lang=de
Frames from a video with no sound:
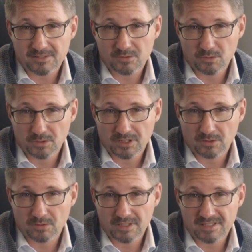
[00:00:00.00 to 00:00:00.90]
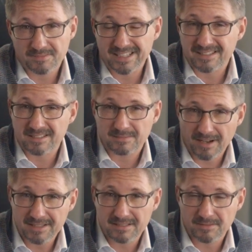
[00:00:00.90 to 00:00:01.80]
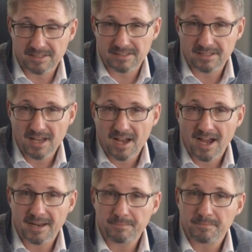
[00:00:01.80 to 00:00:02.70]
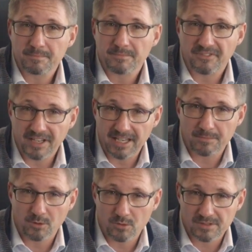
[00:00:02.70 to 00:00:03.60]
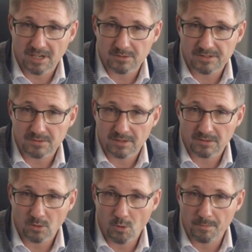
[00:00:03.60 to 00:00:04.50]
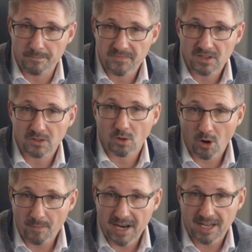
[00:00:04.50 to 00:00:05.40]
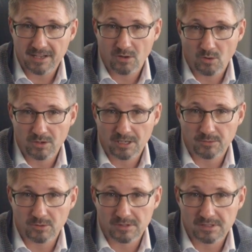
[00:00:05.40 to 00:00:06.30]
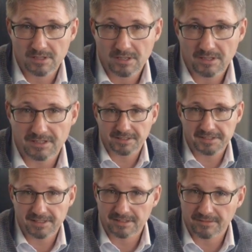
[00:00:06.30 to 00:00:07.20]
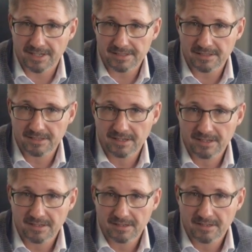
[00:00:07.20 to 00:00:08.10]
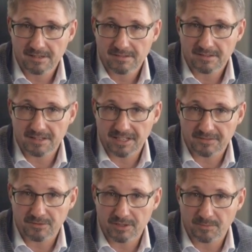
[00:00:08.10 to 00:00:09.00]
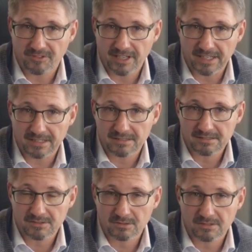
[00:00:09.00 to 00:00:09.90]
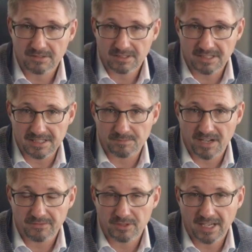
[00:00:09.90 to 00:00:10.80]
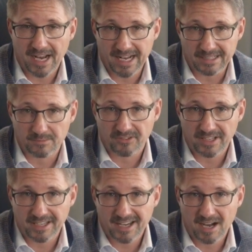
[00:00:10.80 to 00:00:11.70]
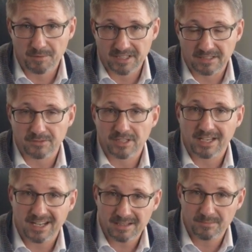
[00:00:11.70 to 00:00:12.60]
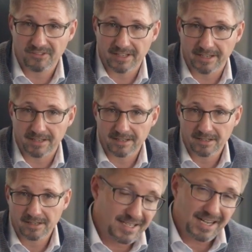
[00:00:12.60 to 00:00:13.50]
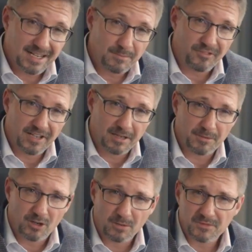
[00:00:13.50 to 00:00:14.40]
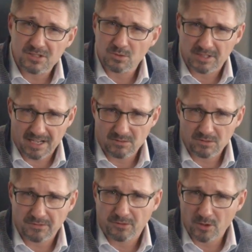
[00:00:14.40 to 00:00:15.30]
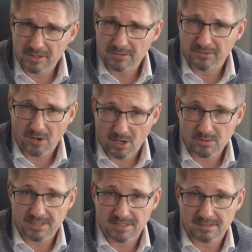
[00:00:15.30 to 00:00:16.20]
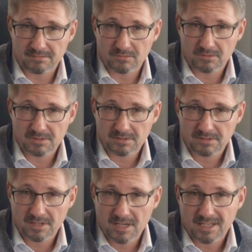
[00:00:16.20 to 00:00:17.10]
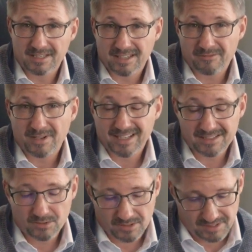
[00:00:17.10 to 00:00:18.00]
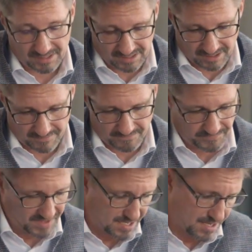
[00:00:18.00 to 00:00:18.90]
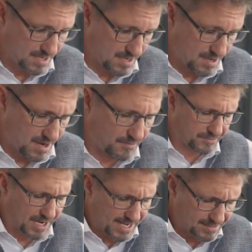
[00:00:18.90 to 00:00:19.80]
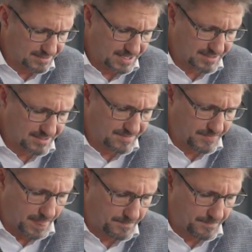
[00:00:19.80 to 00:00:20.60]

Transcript: dazu durchgerungen, in 2022 einen Pflegebonus auszuloben. Nochmal ein Corona-Bonus. Interessanterweise nicht für die Pflegenden, sondern diesmal für die Altenpflege, aber nicht für die Krankenpflege. Die Krankenpflege bekommt es nur dann unter folgenden Voraussetzungen. Ich darf mal ganz kurz zitieren. Auf der einen Seite